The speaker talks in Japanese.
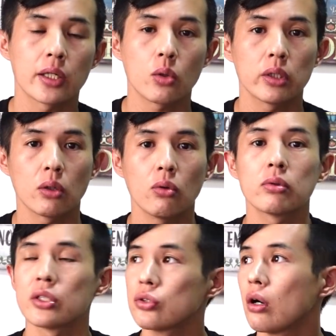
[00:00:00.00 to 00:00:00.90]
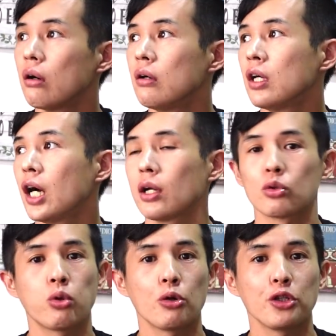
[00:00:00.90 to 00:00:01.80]
聞こえてこんでしょう。あ
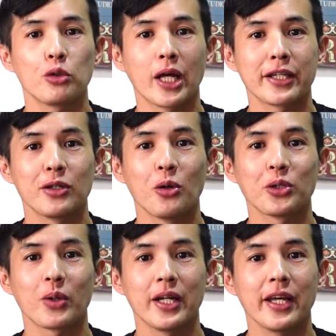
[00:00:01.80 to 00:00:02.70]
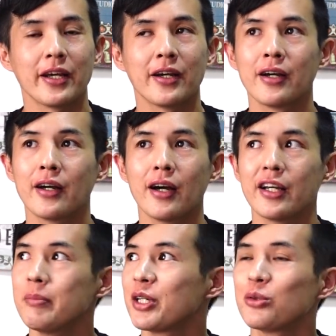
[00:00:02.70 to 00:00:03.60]
の、鳥の鳴き声とかね。
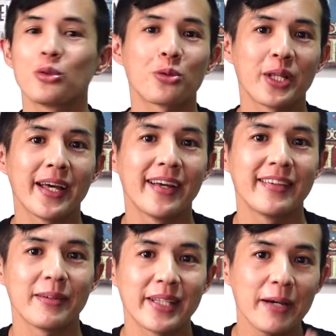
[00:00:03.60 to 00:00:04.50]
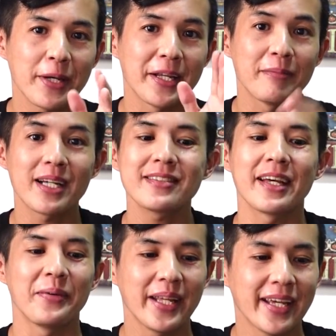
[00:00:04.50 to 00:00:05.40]
あ、今言うとるね。でもだいぶ減りまし
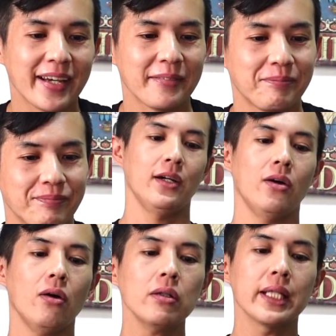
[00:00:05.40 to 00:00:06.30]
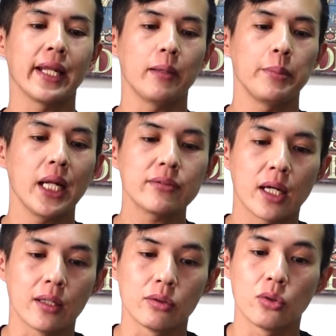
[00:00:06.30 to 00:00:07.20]
たよね。ほんでね、皆
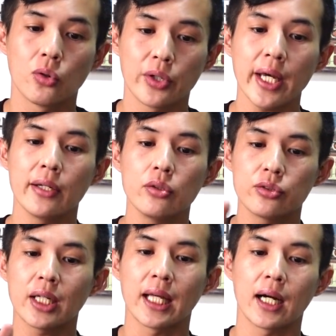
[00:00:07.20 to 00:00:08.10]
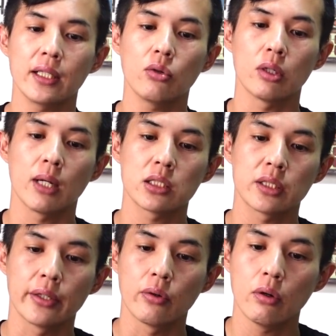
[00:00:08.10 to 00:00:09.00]
さん、どぎゃーニュースが流れておりまし
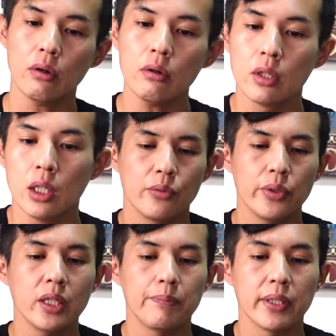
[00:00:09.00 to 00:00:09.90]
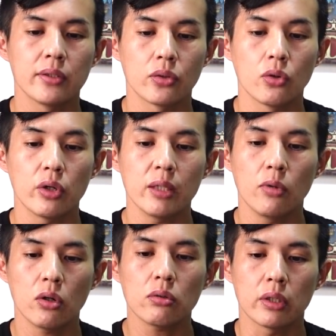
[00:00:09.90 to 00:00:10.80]
たよ。フィリピンの乗り
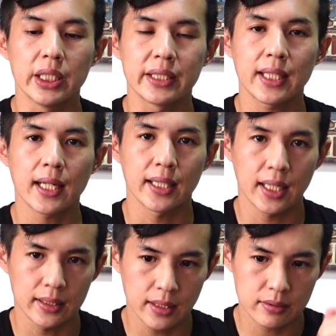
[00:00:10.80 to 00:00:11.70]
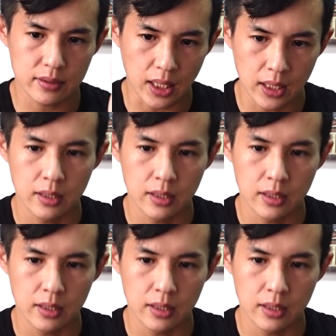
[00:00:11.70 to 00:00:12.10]
物と言ったら何ですか？